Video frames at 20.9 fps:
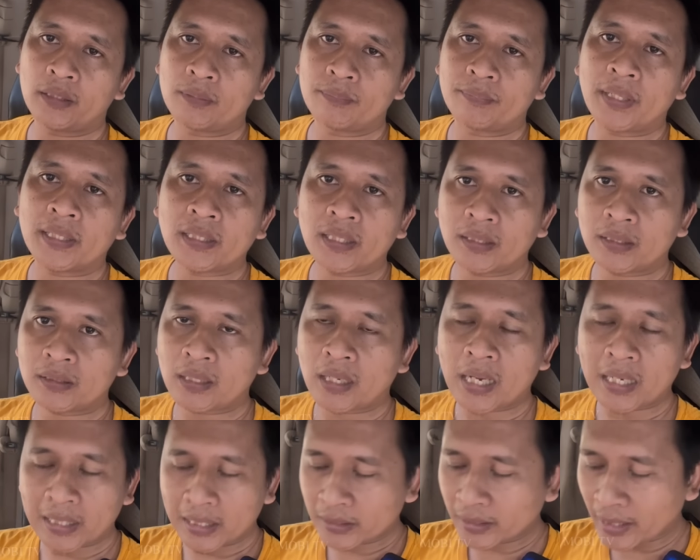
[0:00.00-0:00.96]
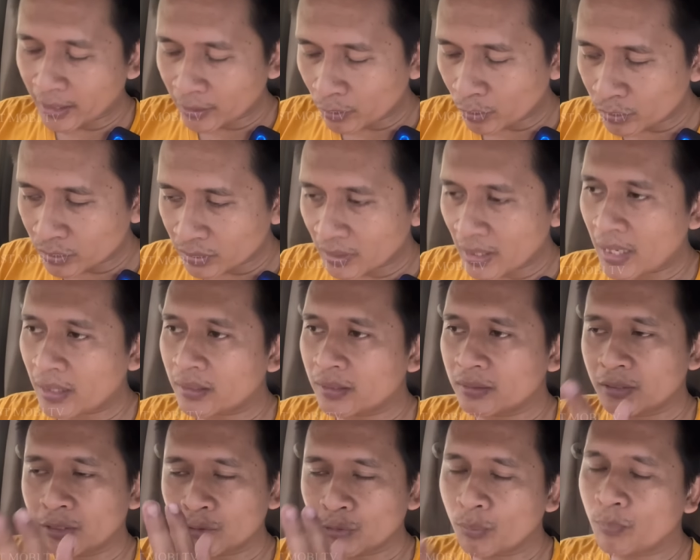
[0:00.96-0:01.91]
tempatnya tidak karena saya terus terang di
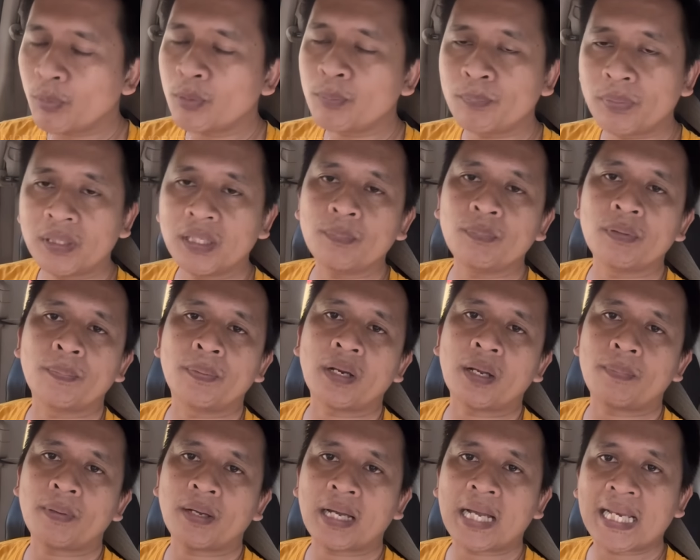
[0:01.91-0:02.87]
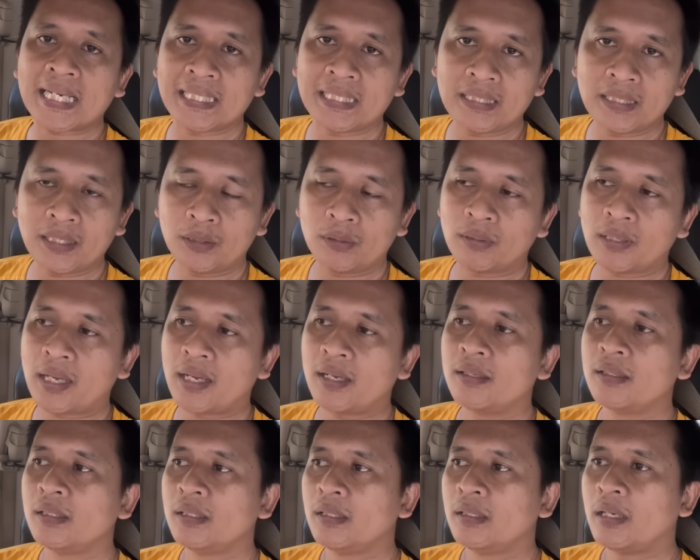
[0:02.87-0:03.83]
situ pun beli beberapa kali gitu ya
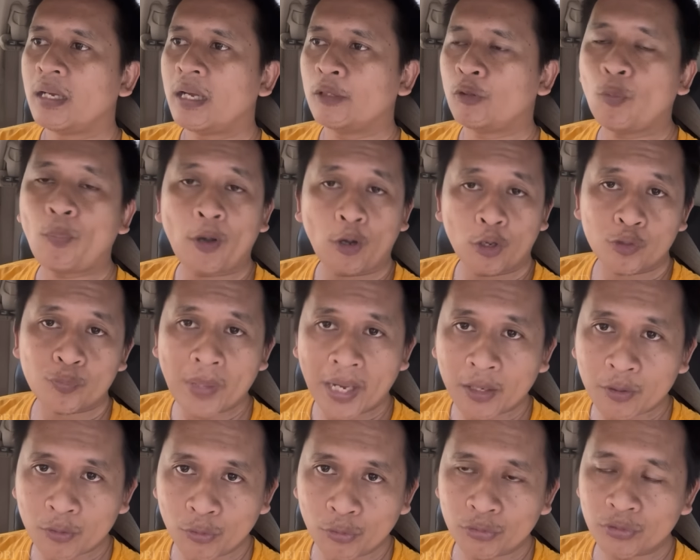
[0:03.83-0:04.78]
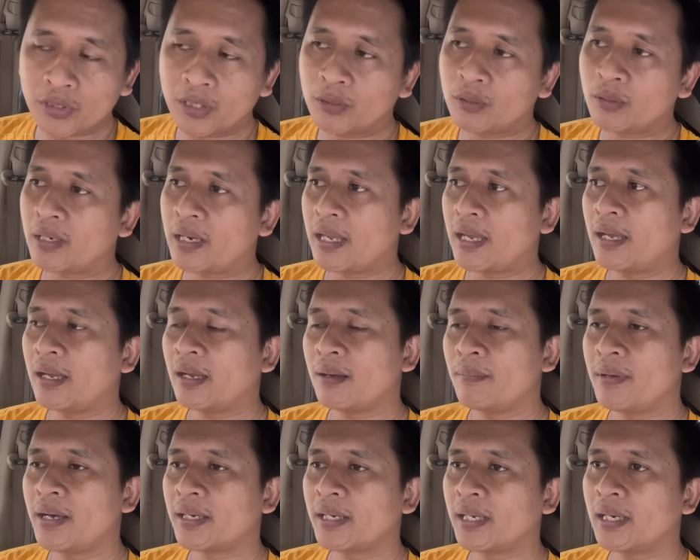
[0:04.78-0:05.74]
nah, itu bagus-bagus gitu nah
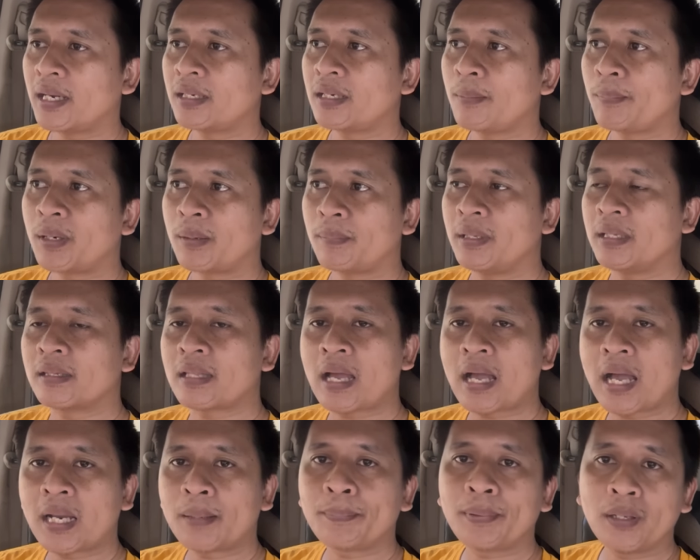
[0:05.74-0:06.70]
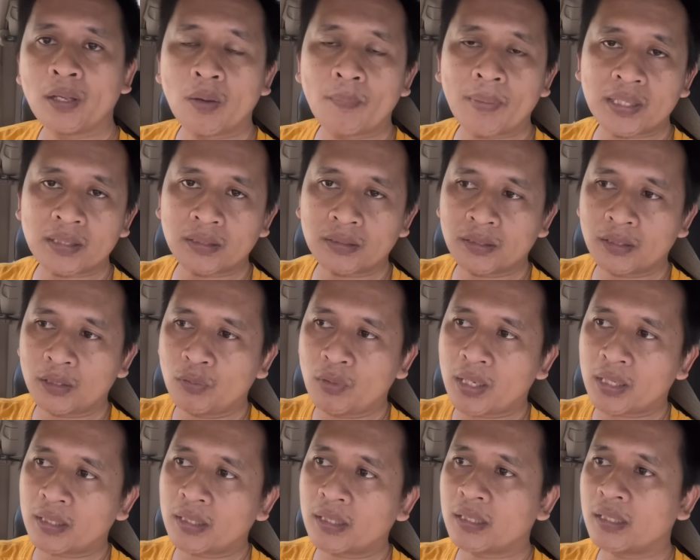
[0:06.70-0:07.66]
kemarin ada permintaan beliau masih di
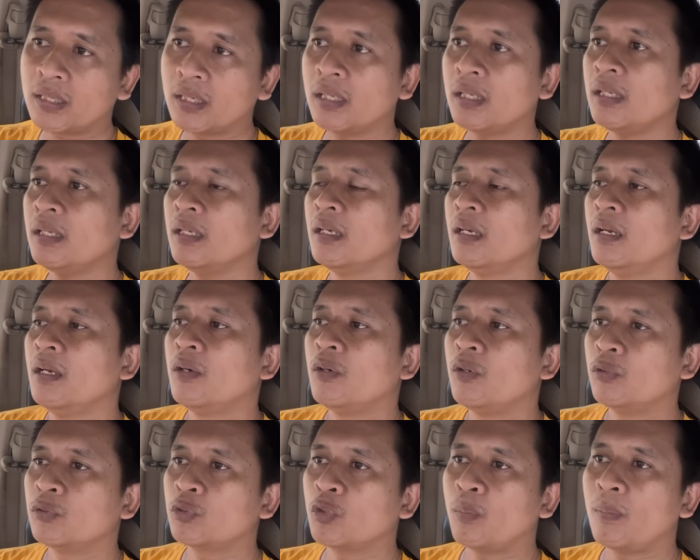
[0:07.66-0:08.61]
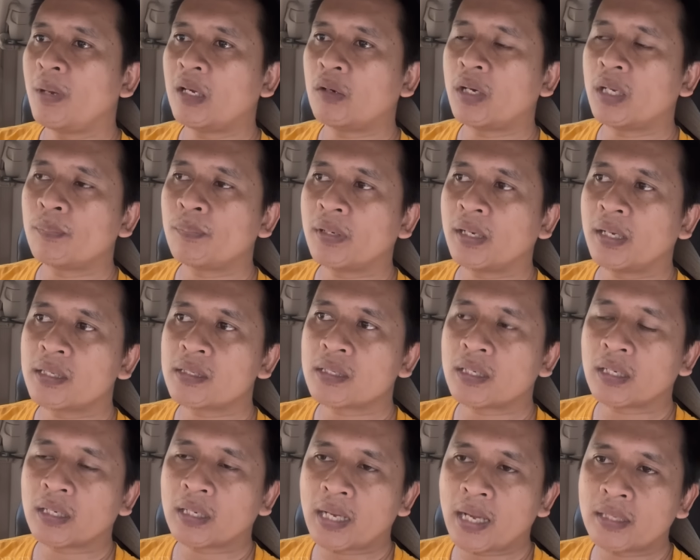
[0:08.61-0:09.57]
luar negeri untuk melakukan
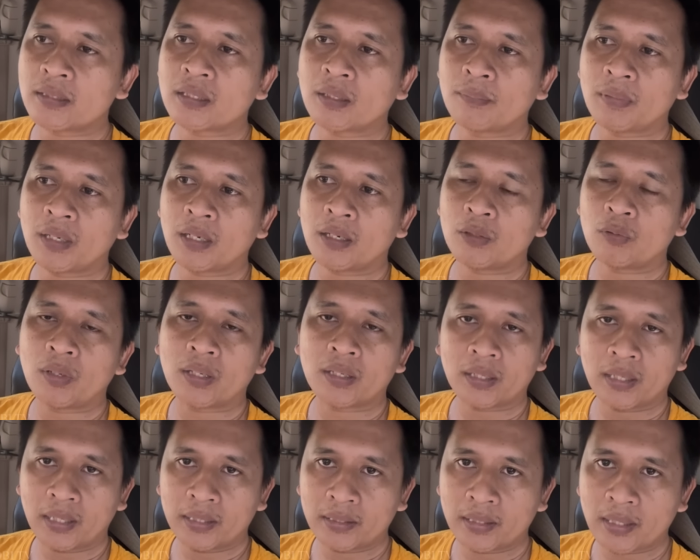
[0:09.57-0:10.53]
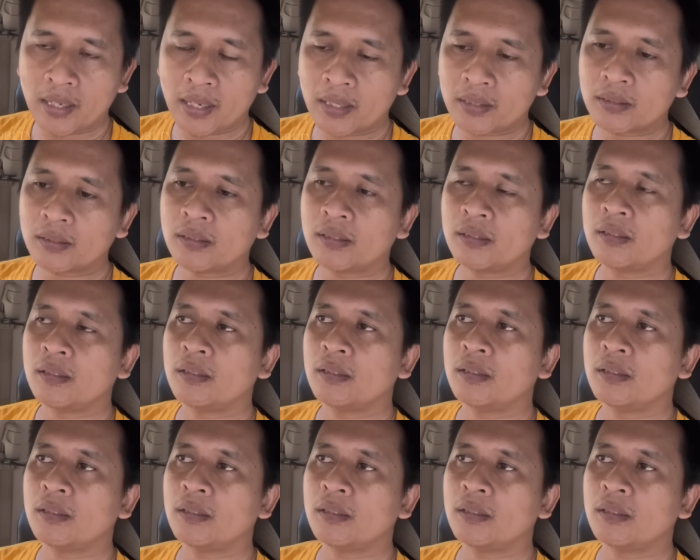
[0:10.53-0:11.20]
pengecekan sama keluarganya e,